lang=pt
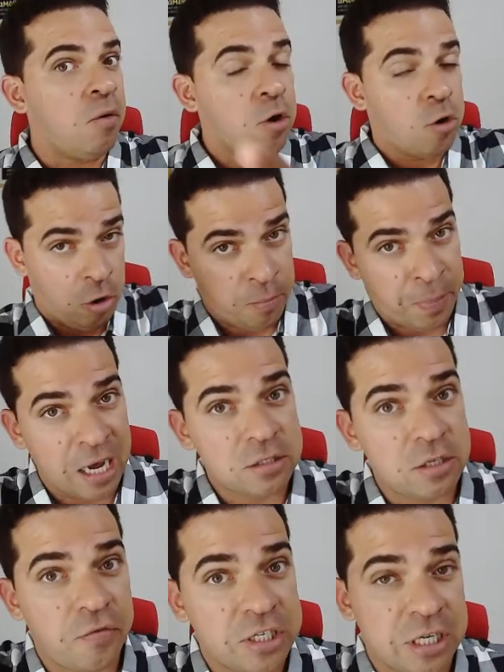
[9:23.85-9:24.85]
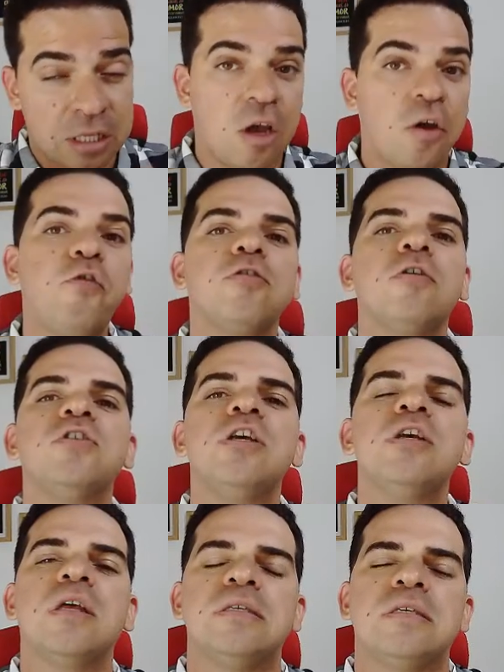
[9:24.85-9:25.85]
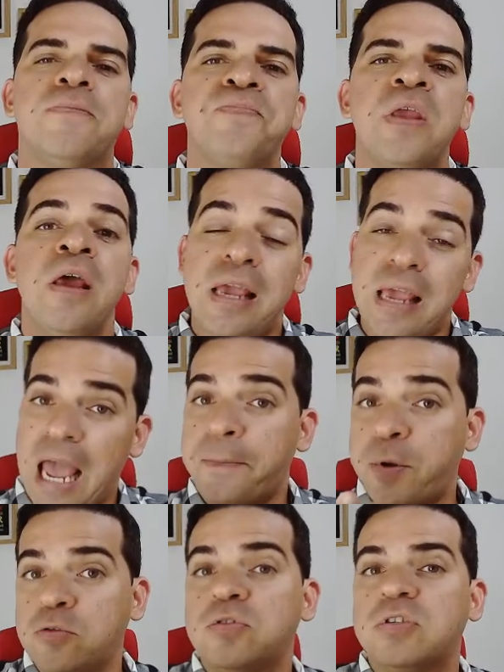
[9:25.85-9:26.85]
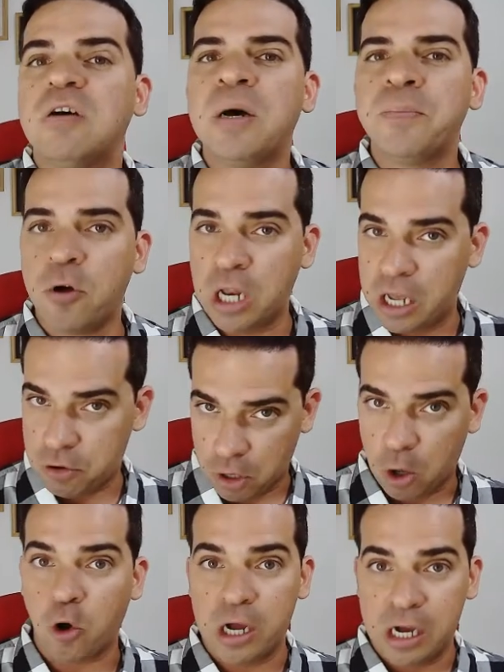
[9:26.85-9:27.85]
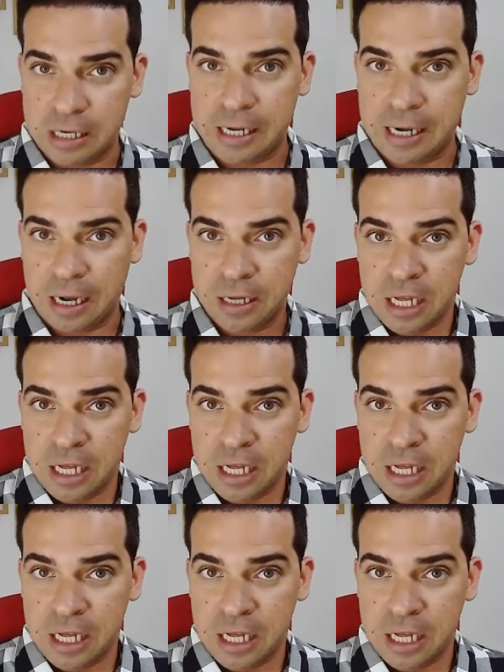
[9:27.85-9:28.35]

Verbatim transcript: Cloroplasto de vegetal é fotossíntese que é a produção da molécula orgânica.